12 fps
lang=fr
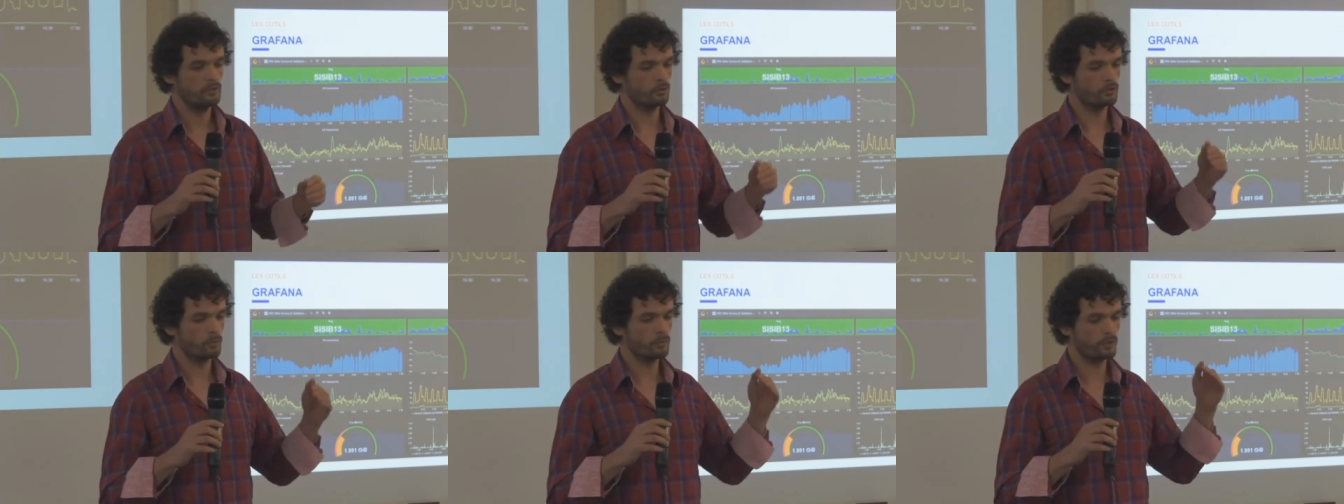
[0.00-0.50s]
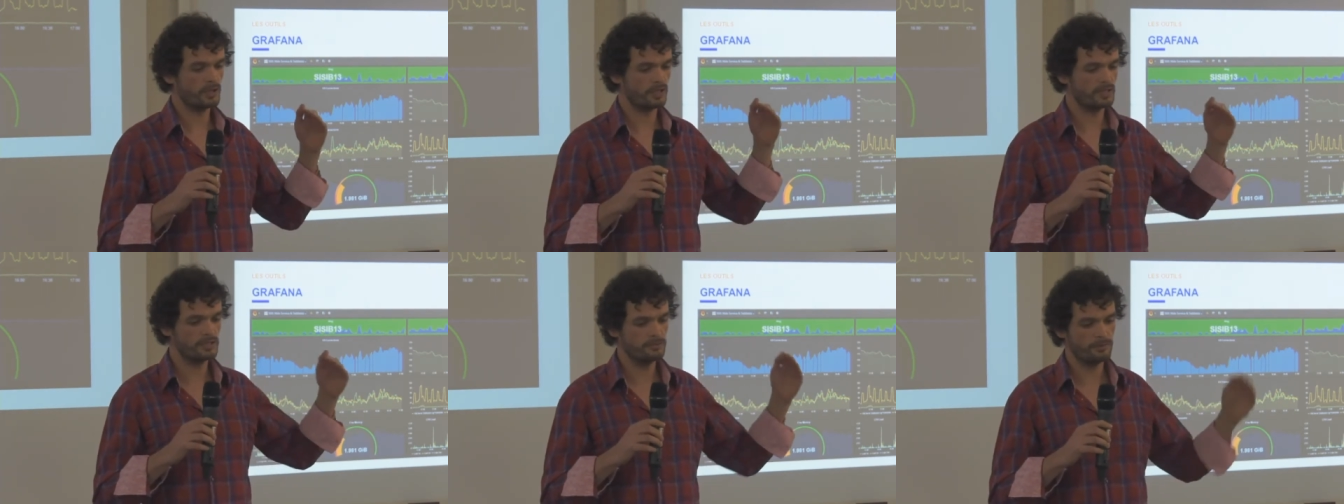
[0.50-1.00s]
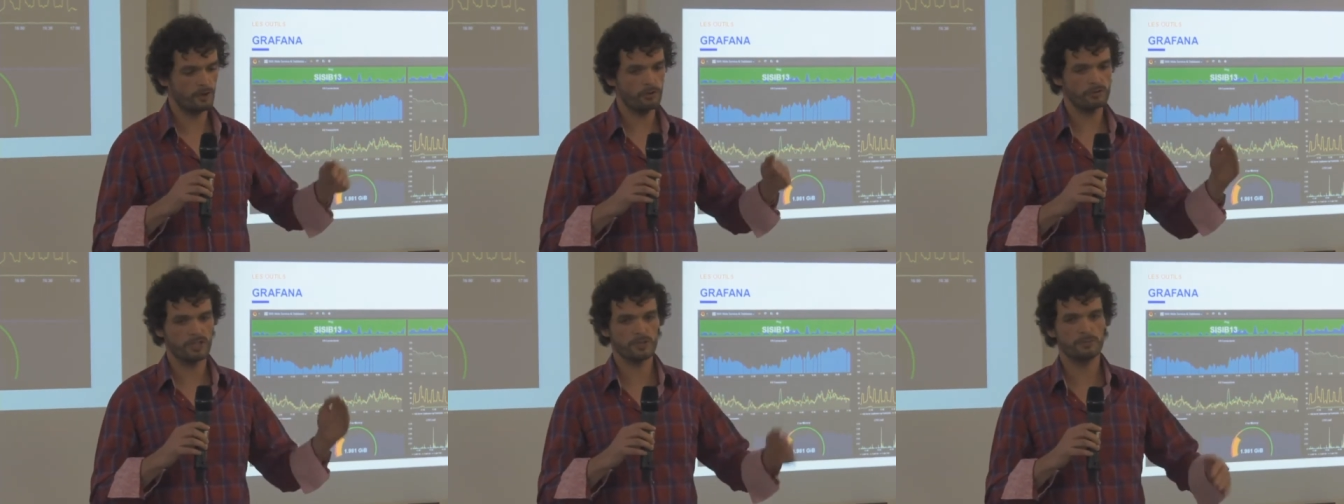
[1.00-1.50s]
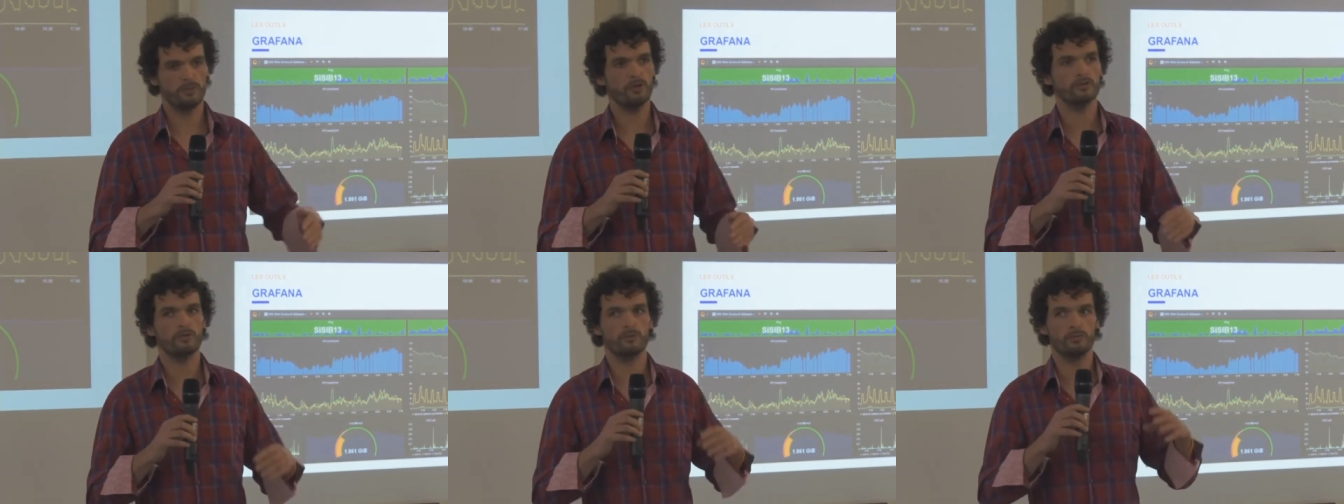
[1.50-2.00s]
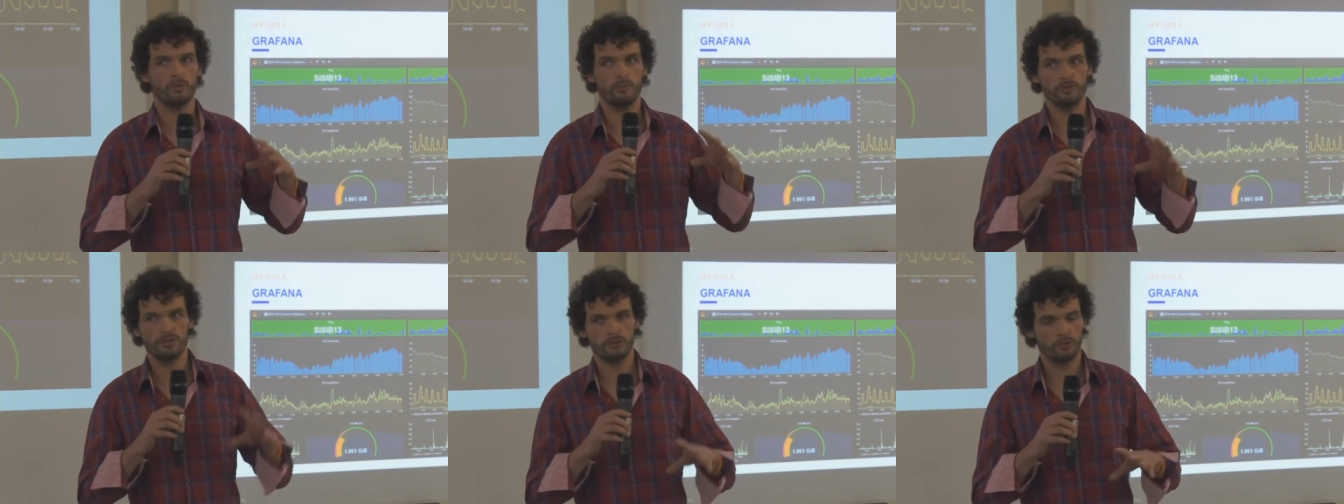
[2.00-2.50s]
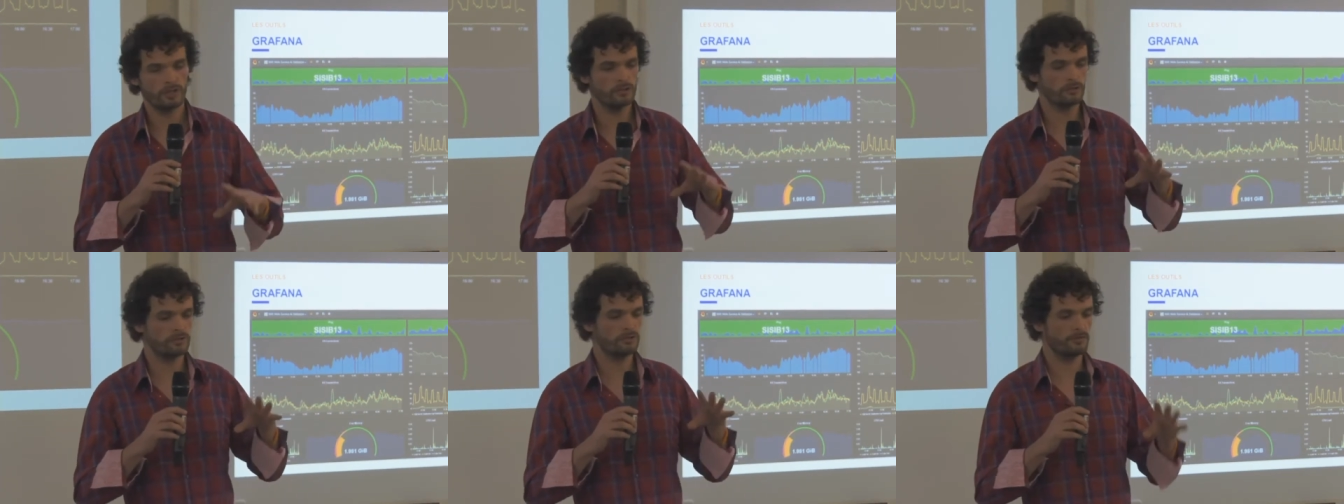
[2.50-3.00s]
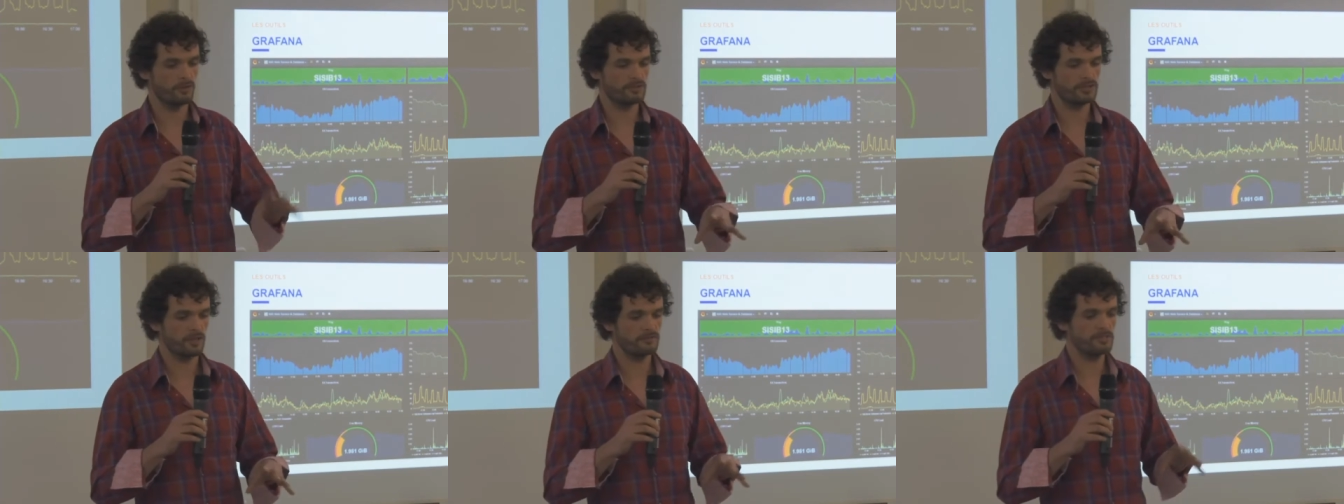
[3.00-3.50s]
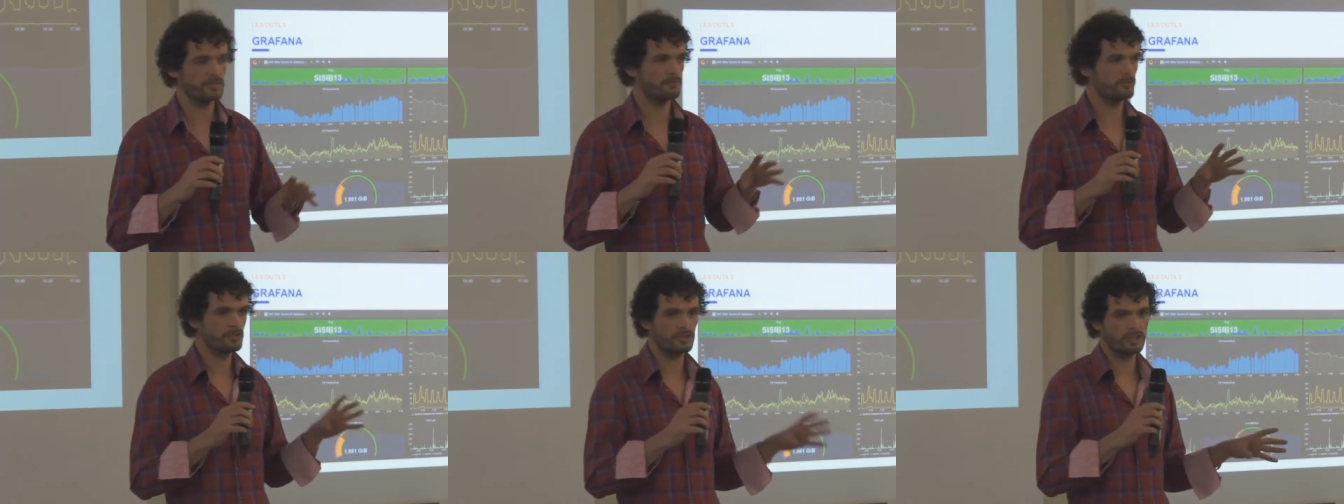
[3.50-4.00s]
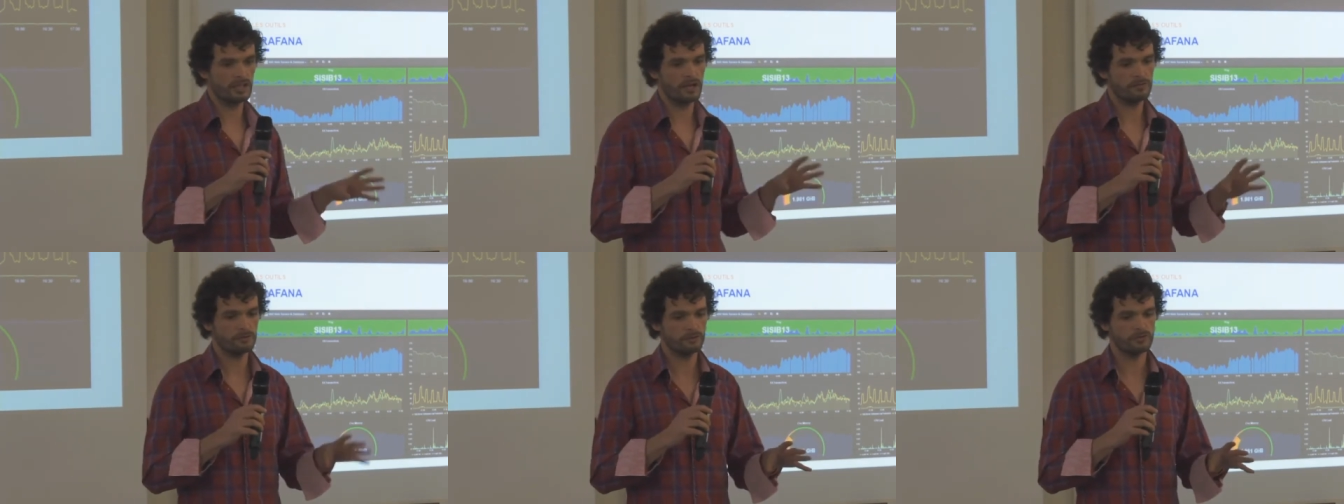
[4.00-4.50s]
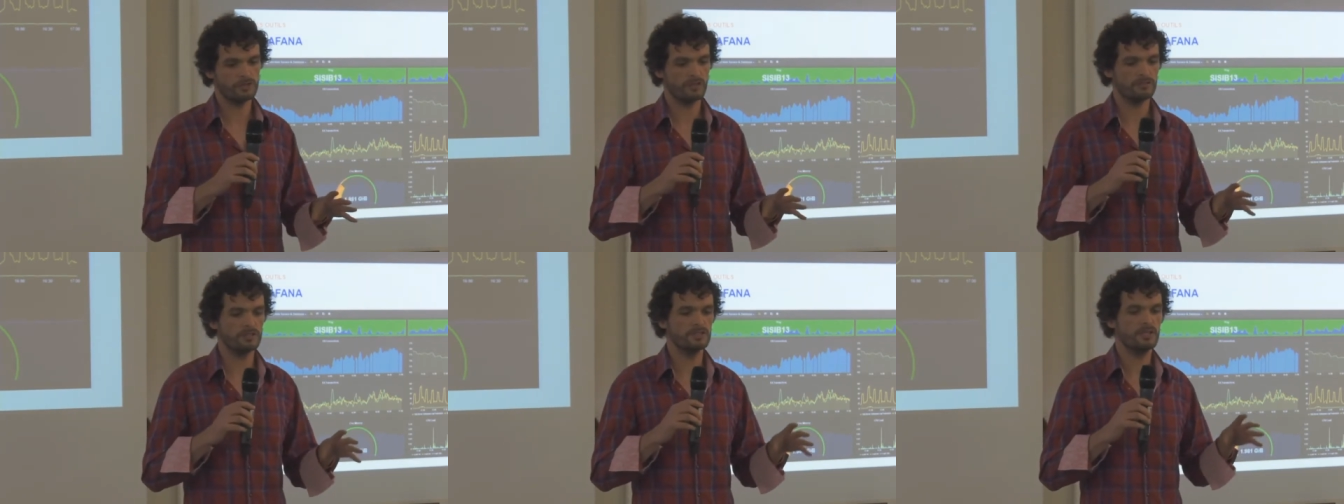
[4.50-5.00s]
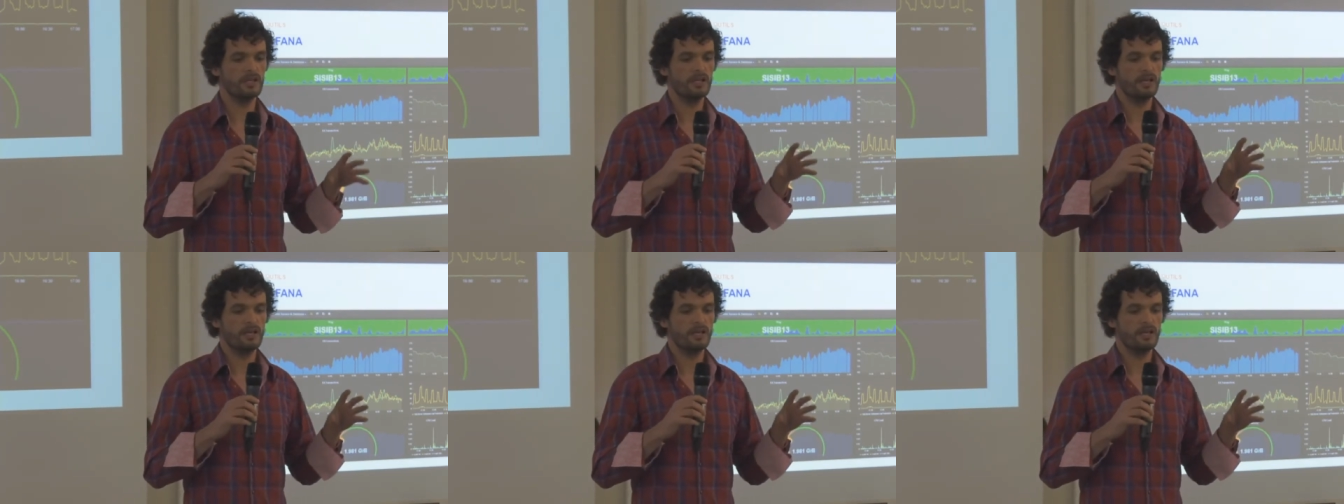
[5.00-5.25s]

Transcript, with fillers: Donc on peut créer différents dashboards pour monitorer nos différents services, afficher des graphes sur nos services.